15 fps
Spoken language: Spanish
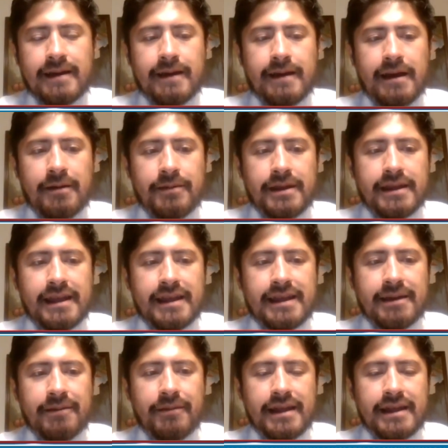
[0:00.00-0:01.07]
eh,
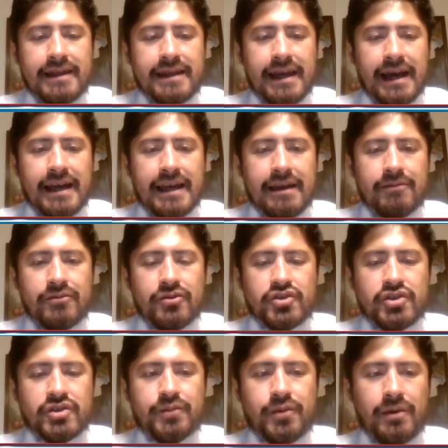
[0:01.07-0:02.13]
evidentemente hay
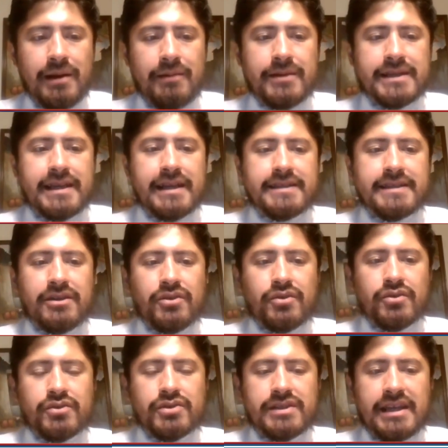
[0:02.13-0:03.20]
muchos problemas que han
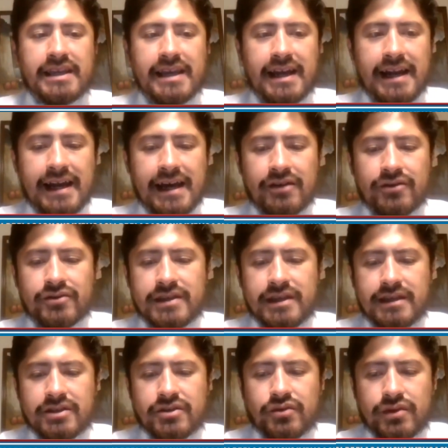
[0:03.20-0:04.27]
sido señalados
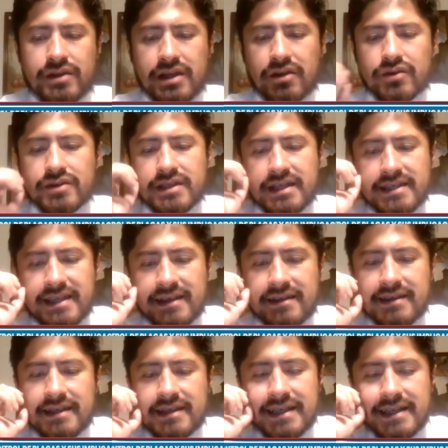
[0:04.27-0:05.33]
y discutidos desde,
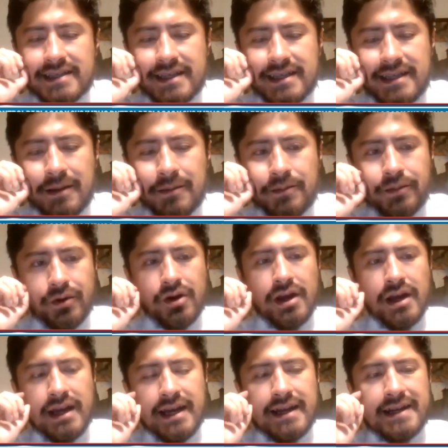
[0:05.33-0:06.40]
desde hace tiempo,
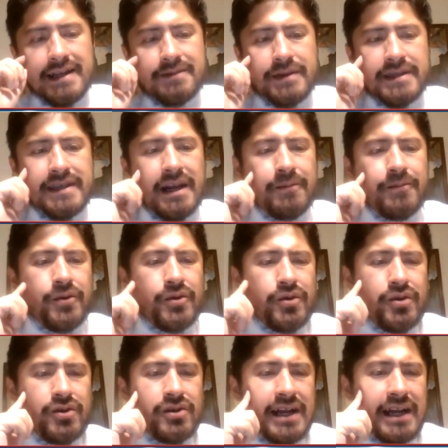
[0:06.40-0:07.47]
en especial por
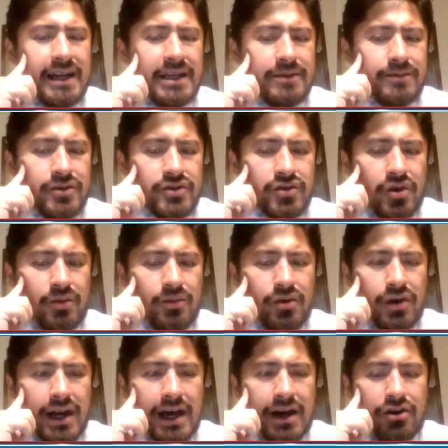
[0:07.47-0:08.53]
organismos
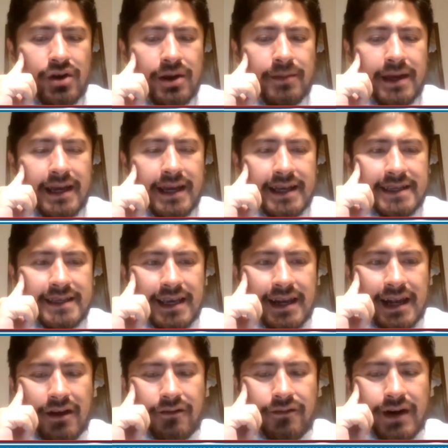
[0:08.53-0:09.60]
como la OMS
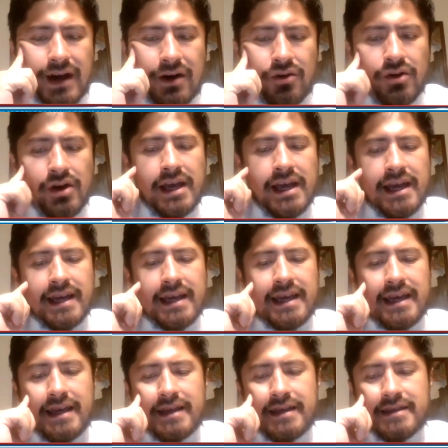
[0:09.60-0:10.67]
y la FAO,
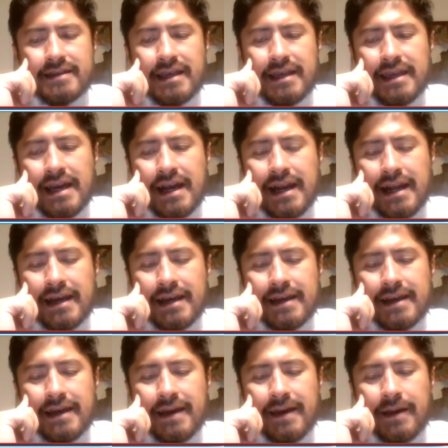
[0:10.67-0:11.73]
que
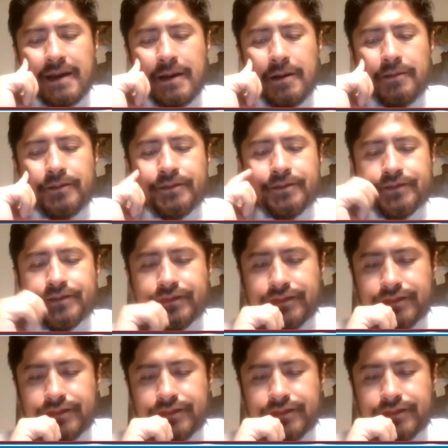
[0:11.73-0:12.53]
señalan que